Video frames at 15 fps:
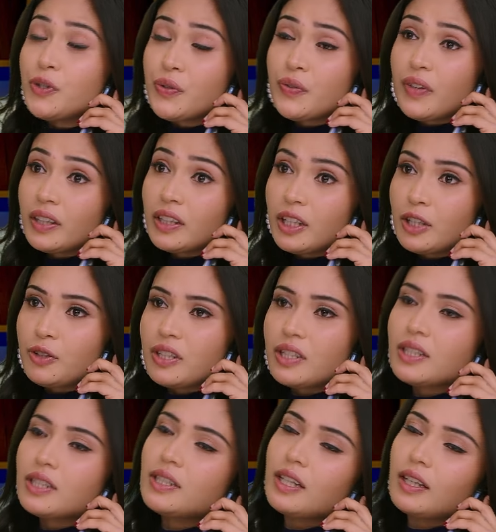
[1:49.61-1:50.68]
నువ్వు అతని
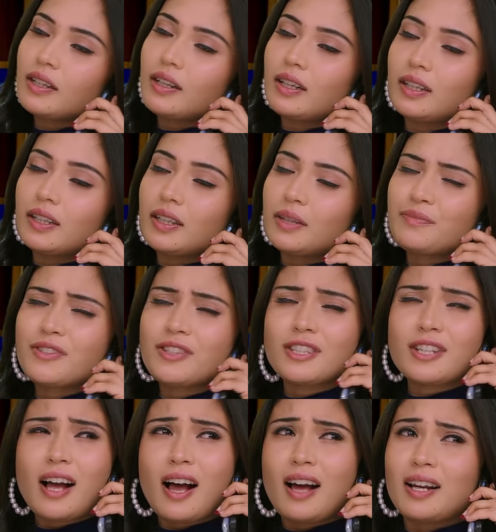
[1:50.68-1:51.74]
గురించి నన్ను అడగడం
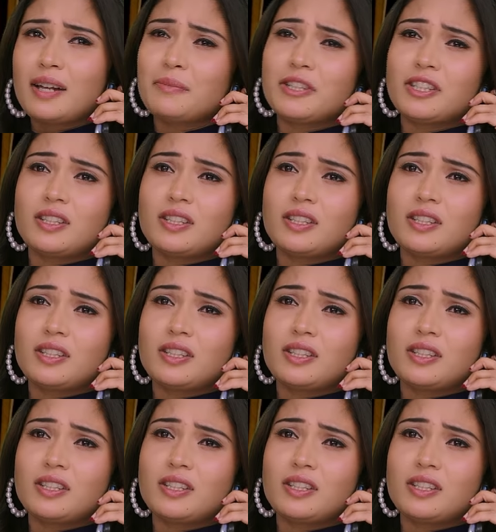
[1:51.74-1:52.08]
చాలా